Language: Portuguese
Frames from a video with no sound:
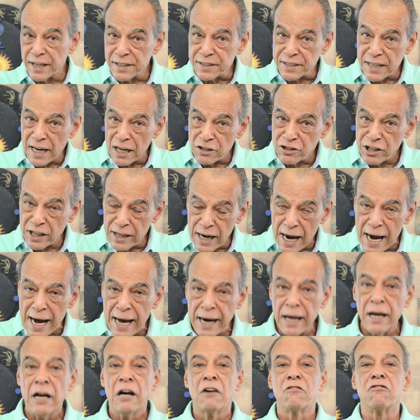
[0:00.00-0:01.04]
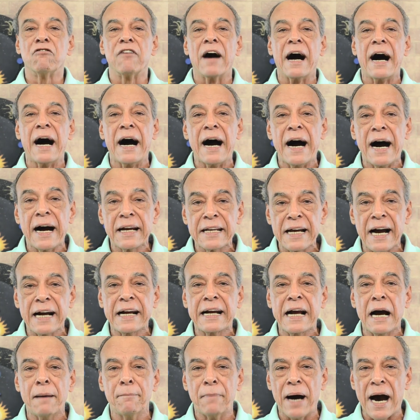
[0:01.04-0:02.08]
exagerar, vai
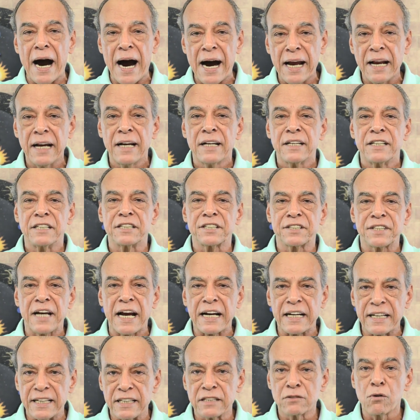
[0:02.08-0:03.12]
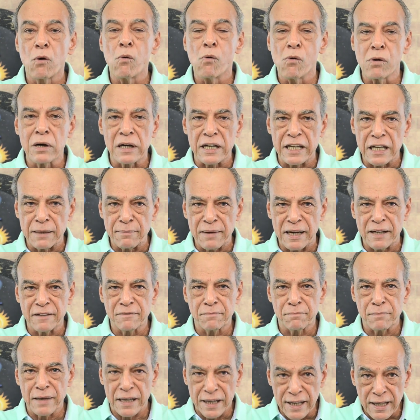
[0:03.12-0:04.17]
acabar estragando o clima,
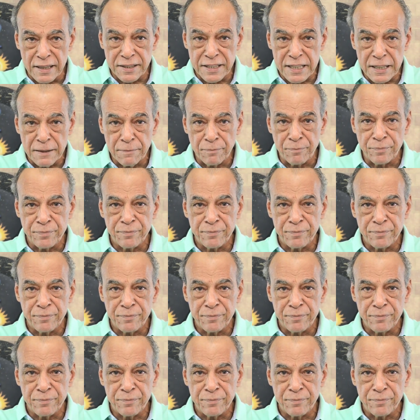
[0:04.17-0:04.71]
beleza?